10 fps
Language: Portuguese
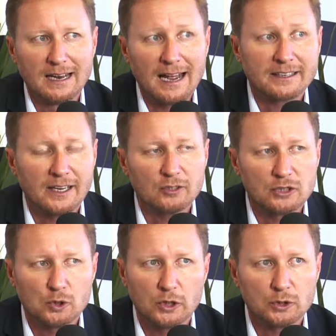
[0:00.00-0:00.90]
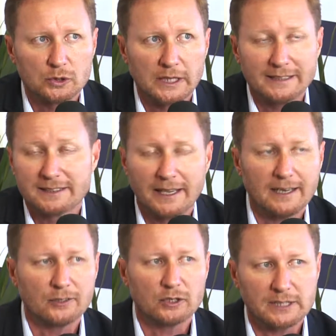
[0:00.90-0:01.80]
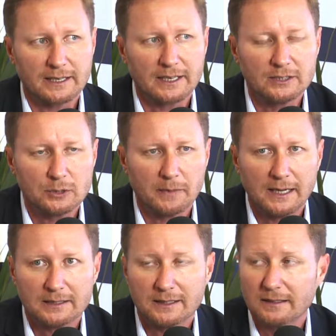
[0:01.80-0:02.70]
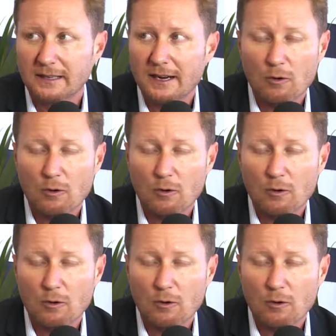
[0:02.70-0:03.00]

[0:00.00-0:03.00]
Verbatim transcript: a 502 hotéis, que era a nossa grande marca.